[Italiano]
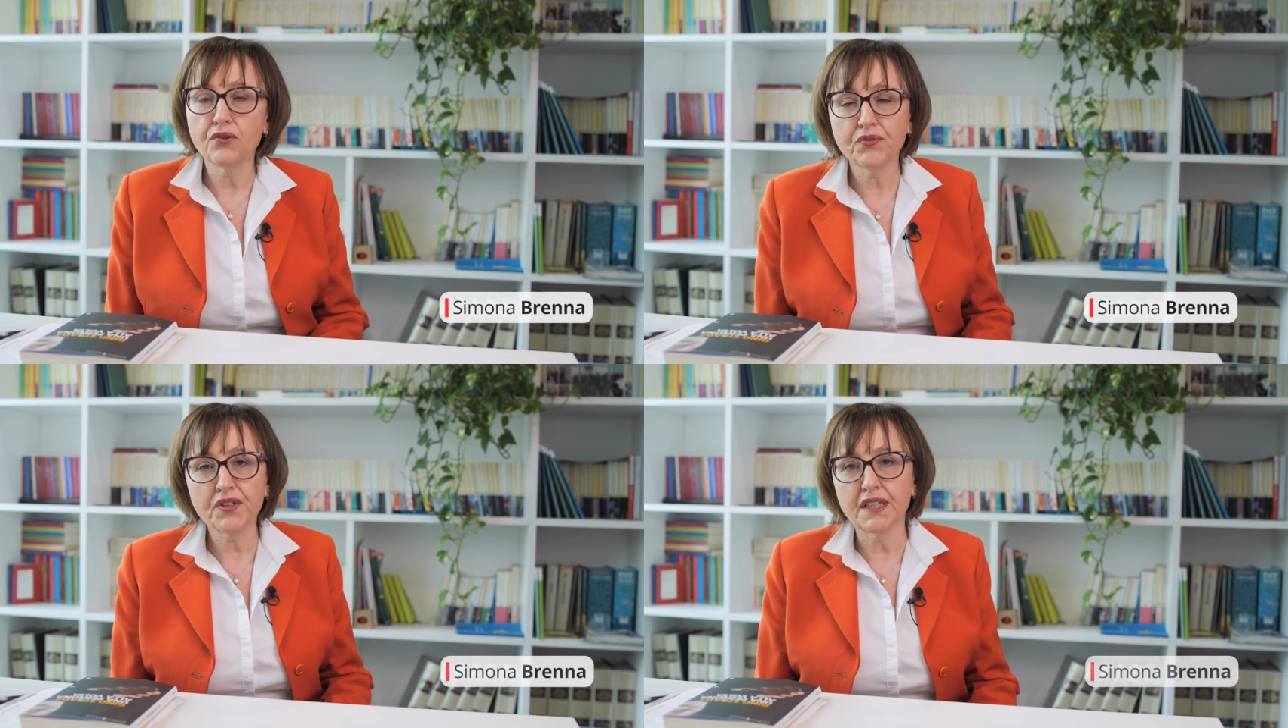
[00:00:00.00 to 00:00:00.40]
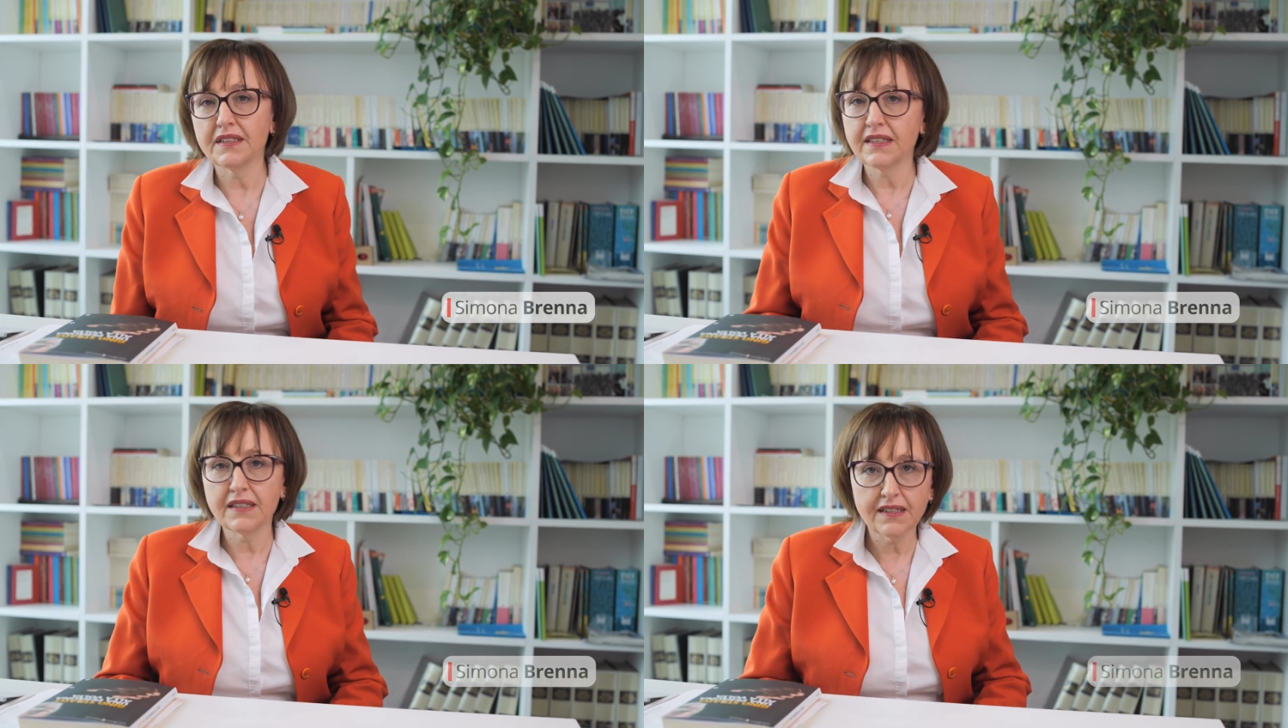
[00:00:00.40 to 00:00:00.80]

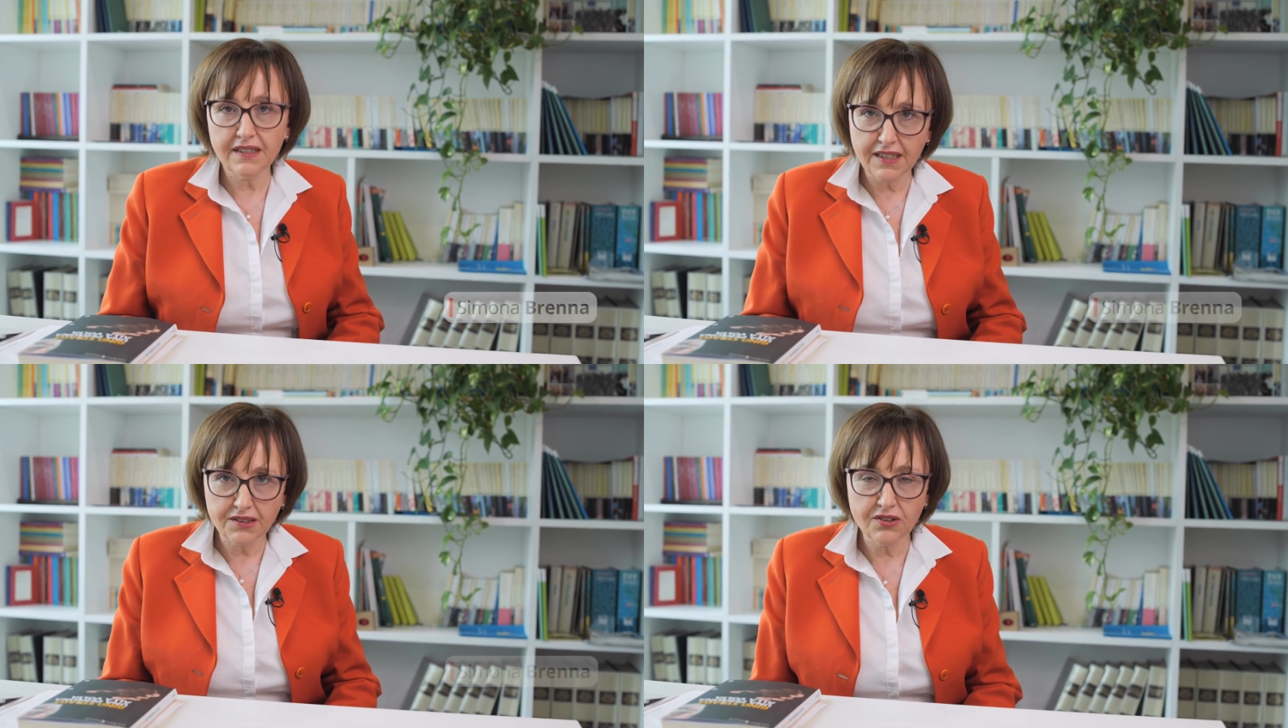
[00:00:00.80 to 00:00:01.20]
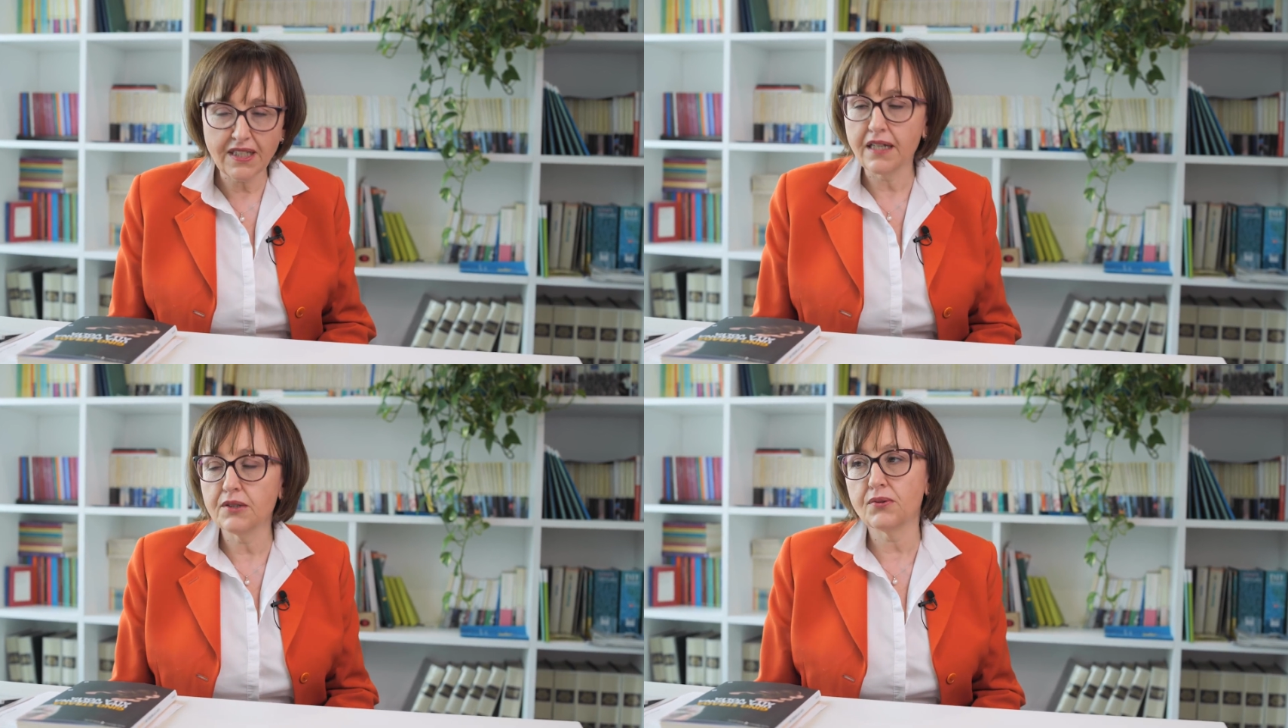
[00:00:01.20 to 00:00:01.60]
conferenza
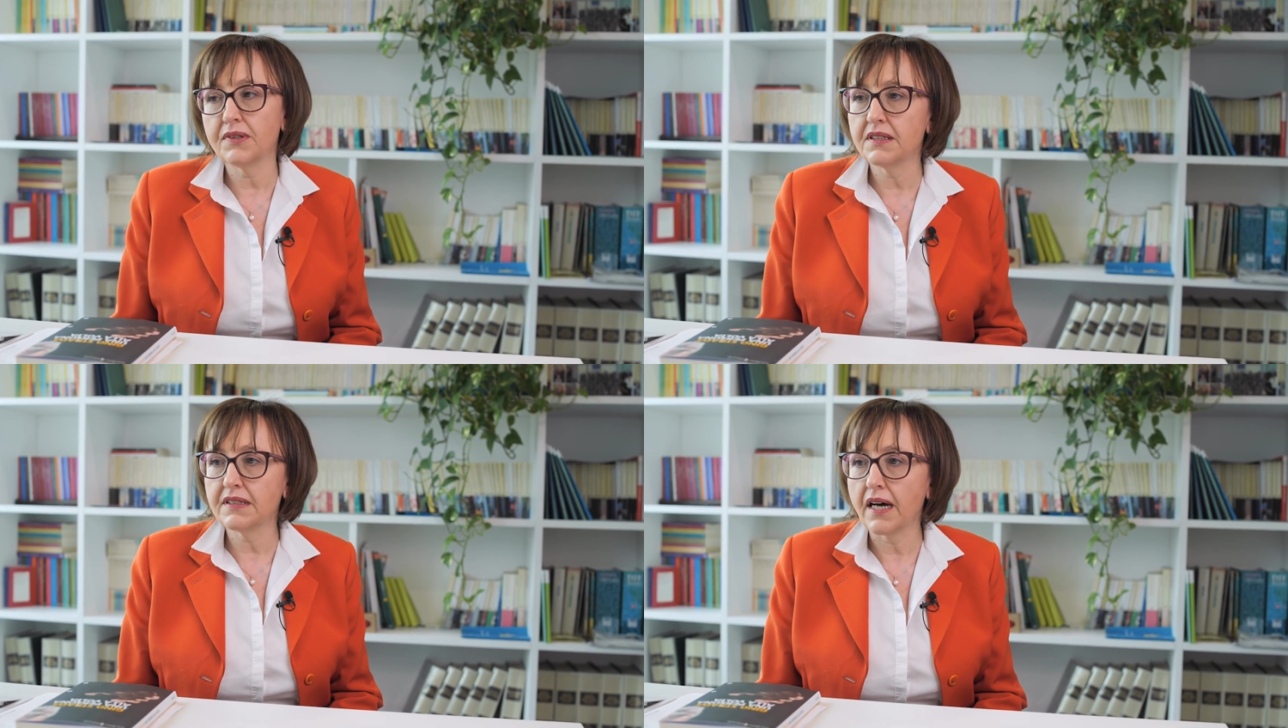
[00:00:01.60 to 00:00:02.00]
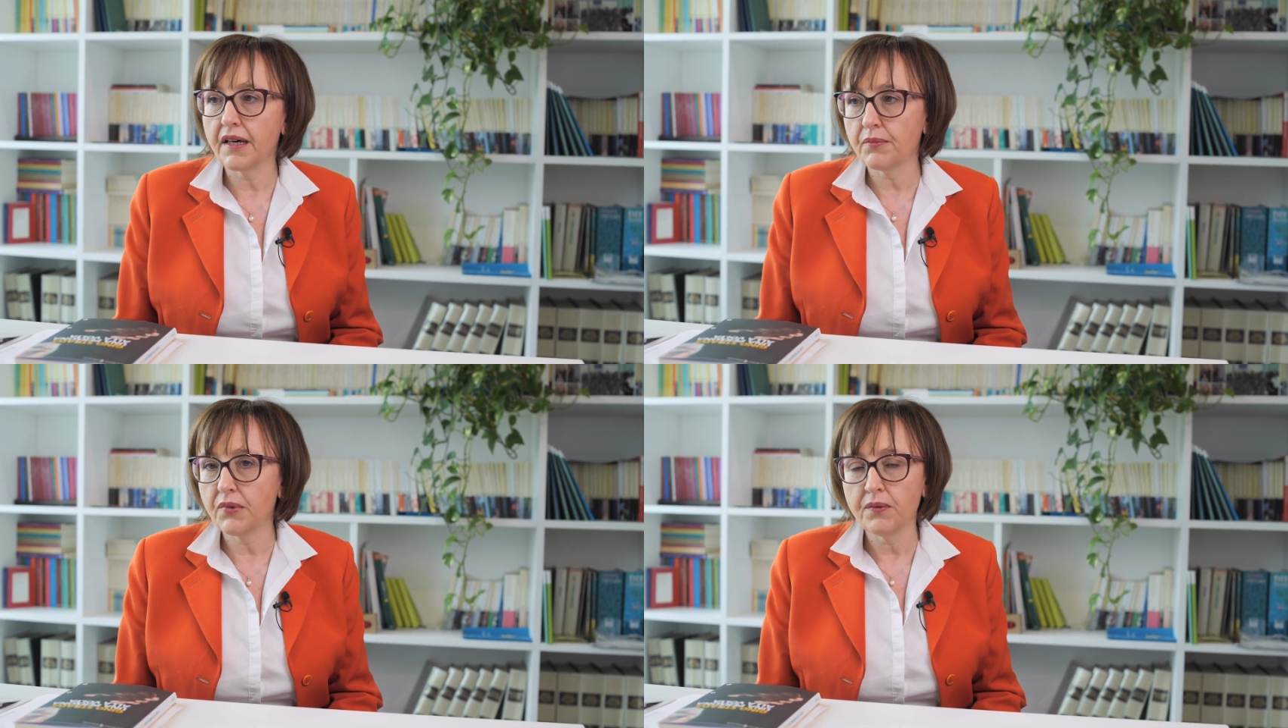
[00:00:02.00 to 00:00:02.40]
internazionale sul
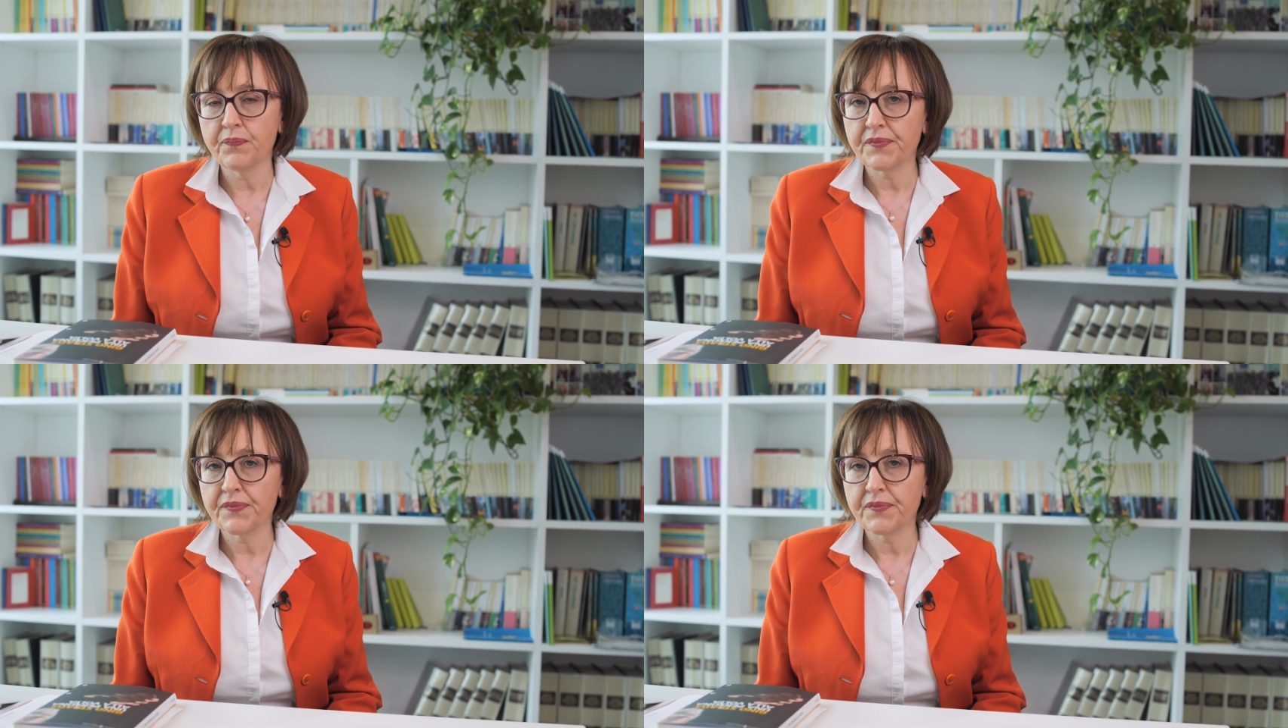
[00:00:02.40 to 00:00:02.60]
disarmo.